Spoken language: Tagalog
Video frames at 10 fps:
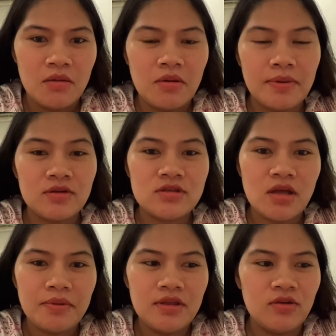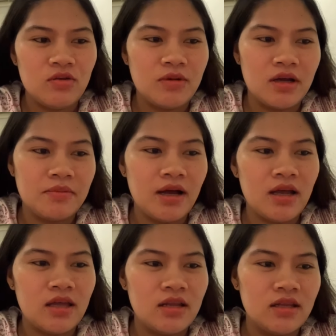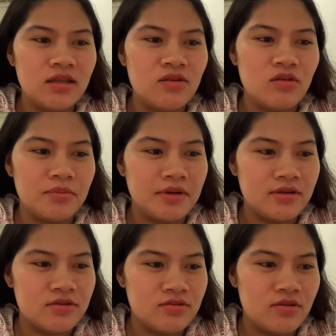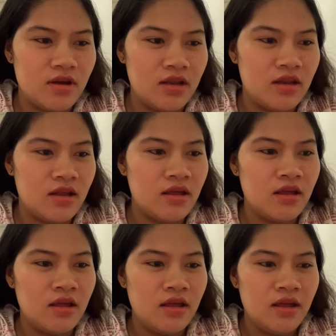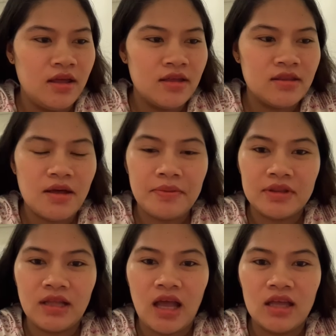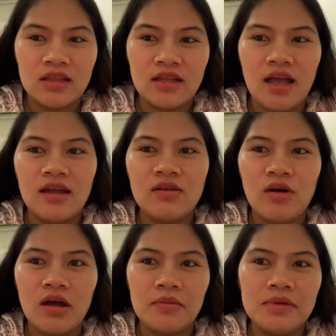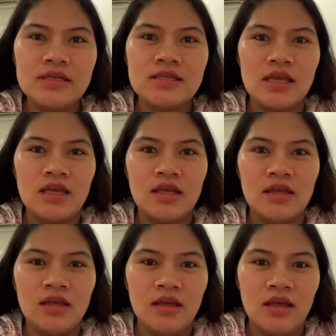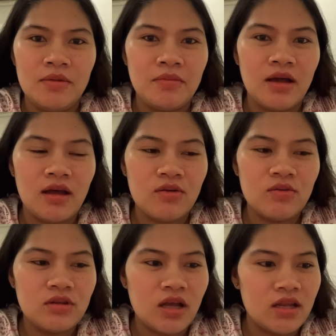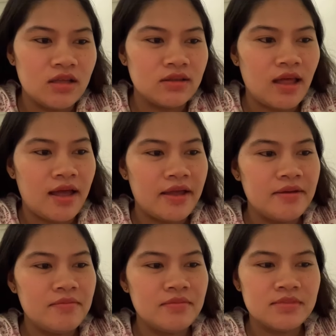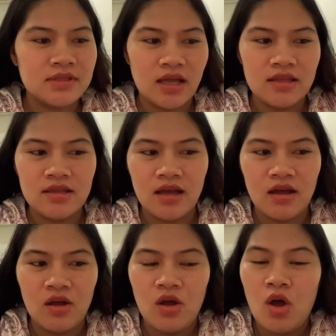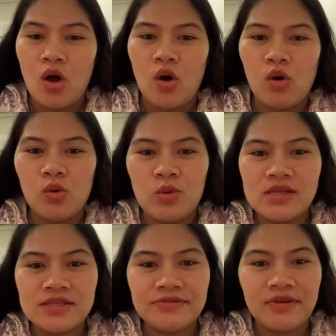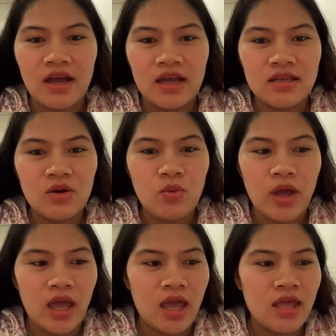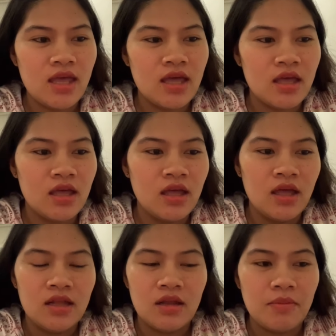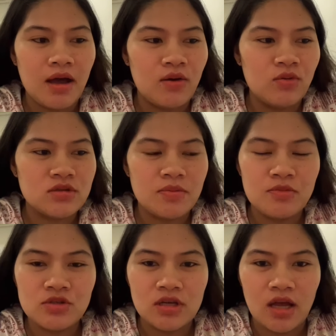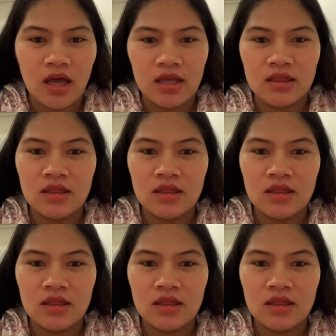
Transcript: mapag-usapan niyo yung mga bagay na hindi niyo napagkasundoan. Dapat kahit gaano kakabisi, magkaroon ka ng time sa kanya. Always find a way na makausap mo siya kahit